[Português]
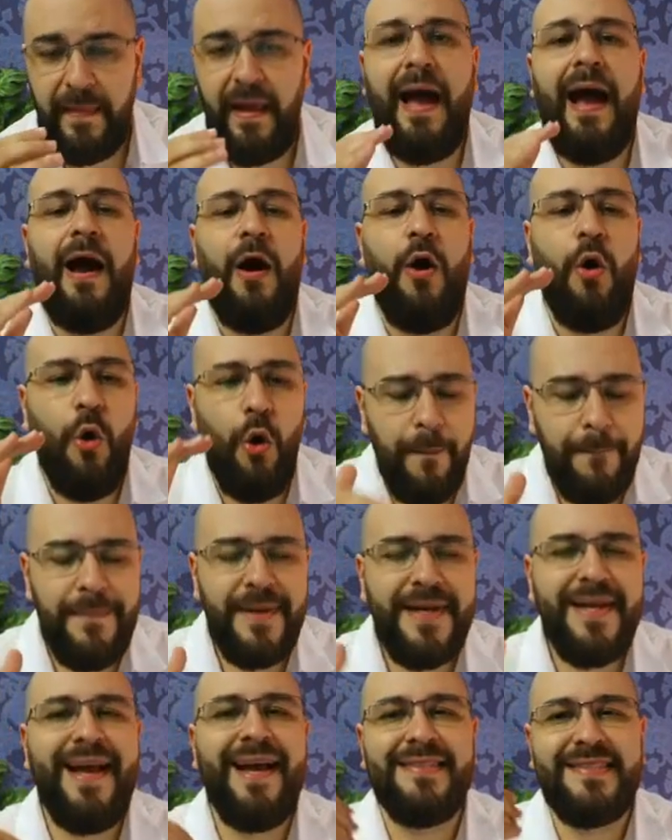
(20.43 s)
a
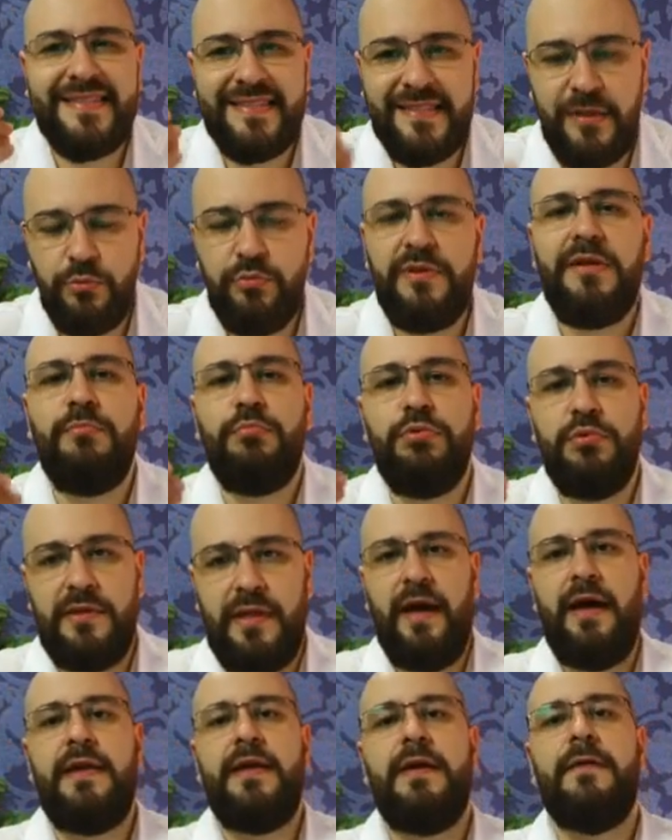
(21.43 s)
obrigação
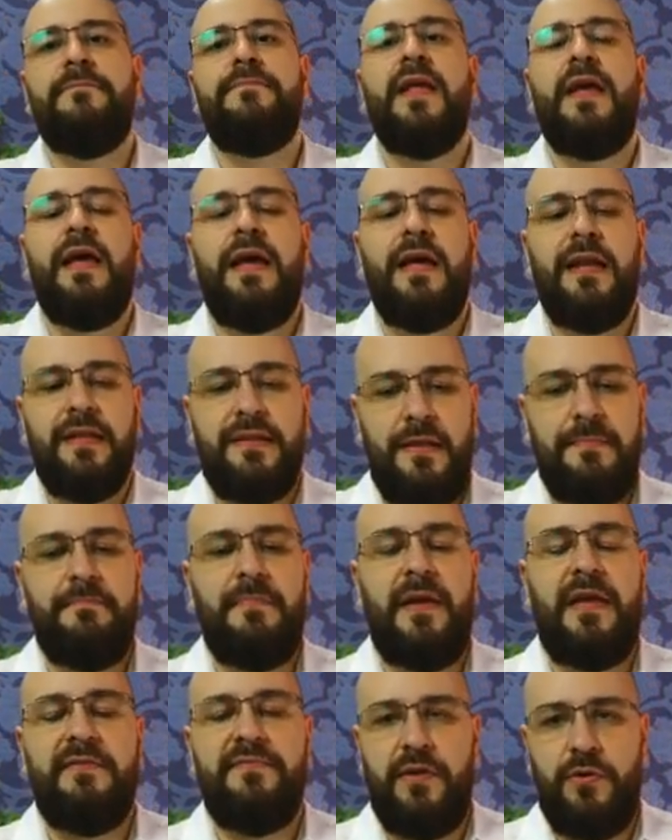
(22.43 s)
tributária ela
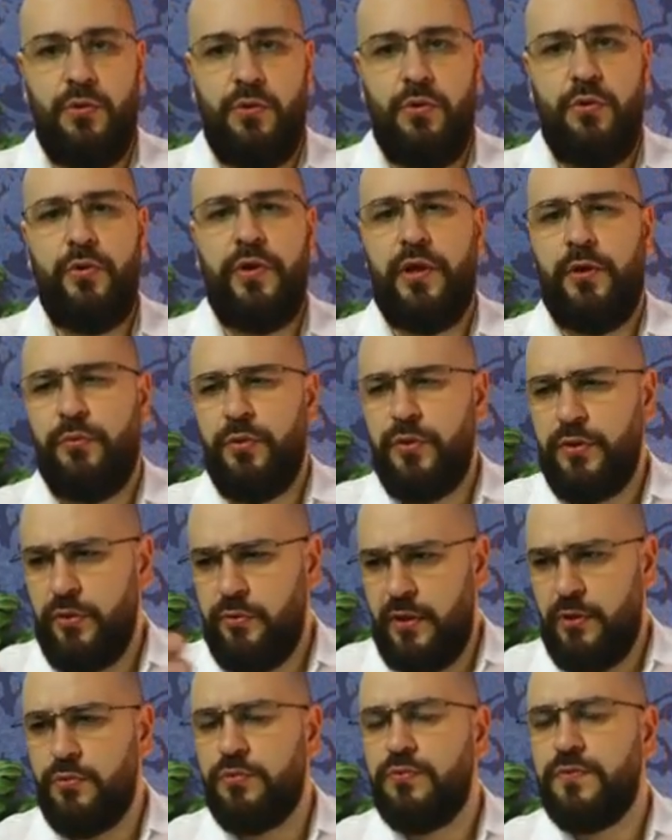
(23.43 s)
também vai ocorrer. Quando eu
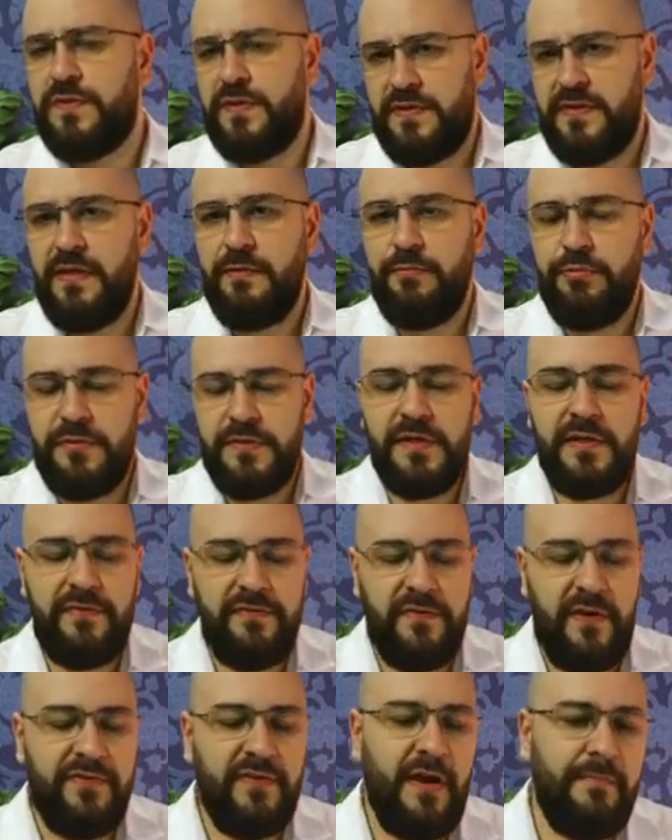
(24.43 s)
der alguns exemplos aqui,
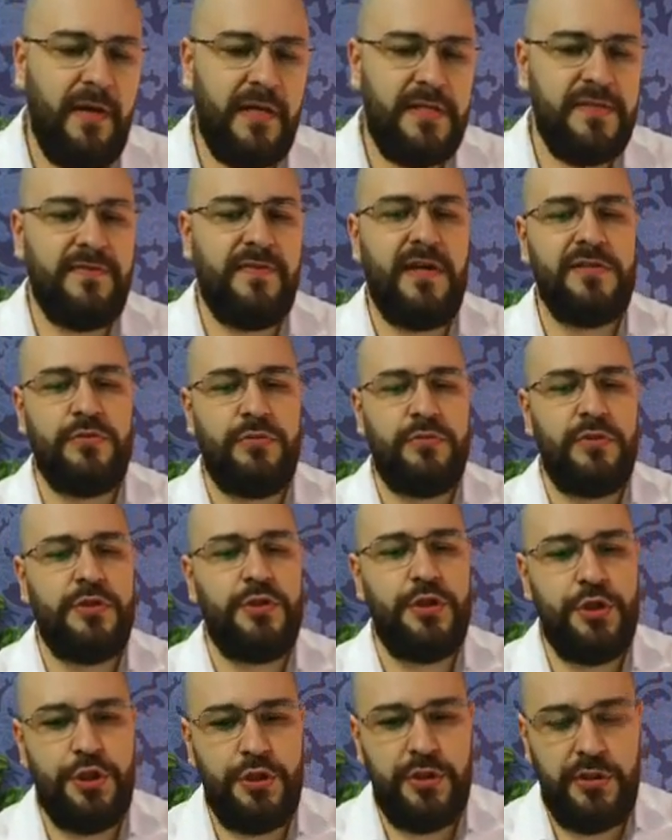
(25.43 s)
vai ficar mais fácil da
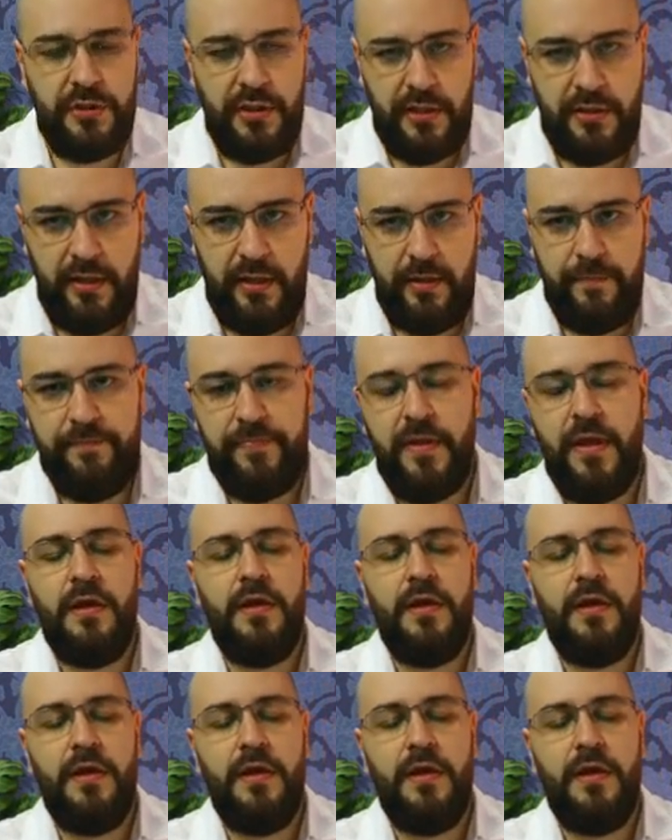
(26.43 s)
gente entender.